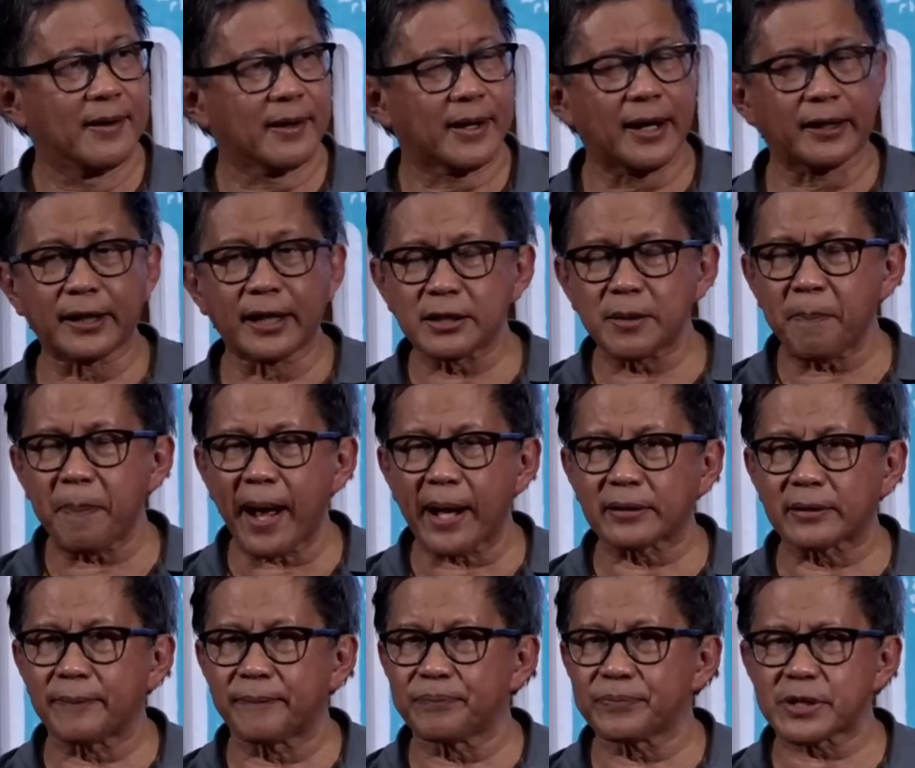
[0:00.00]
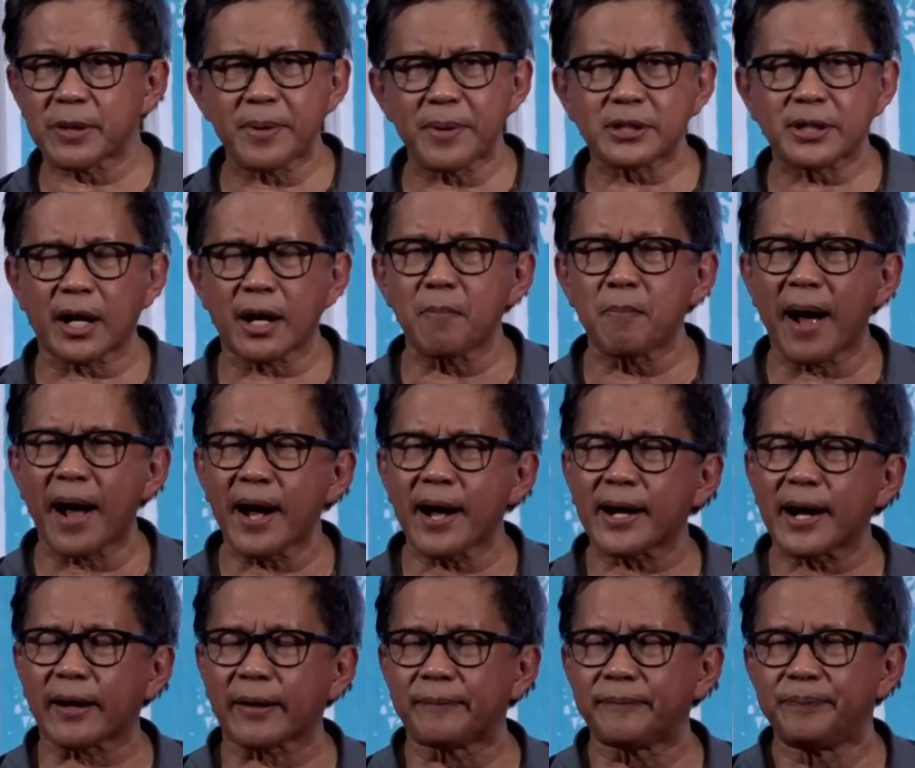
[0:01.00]
Kereta cepat sampai sekarang
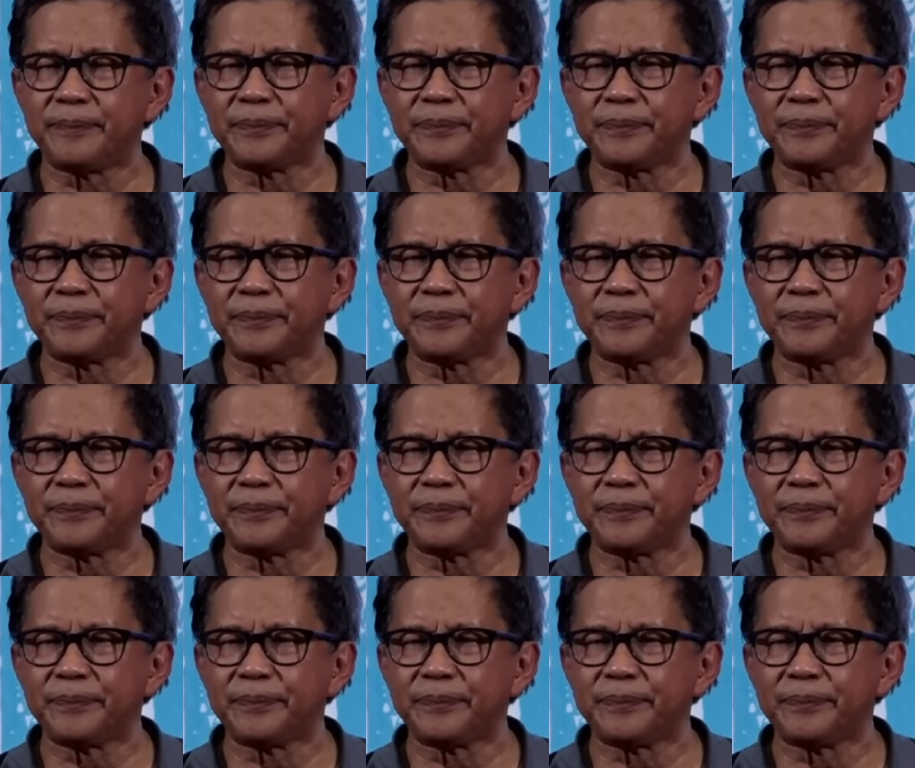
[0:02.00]
mangkrak.